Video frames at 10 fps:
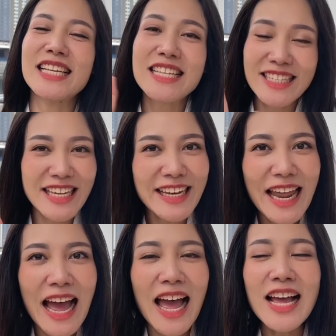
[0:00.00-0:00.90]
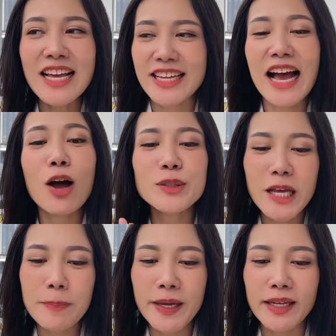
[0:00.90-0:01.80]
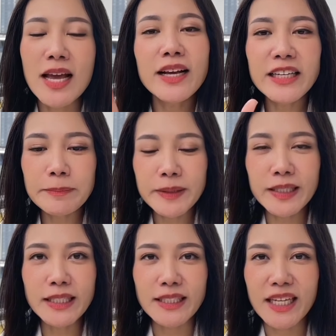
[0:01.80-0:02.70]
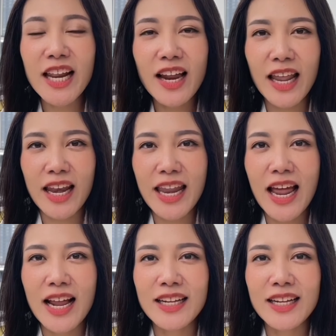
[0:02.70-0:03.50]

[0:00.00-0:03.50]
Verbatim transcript: จะเย็นๆนะ อย่าเข้าใจผิดคือมือถือเครื่องนั้นเนี่ย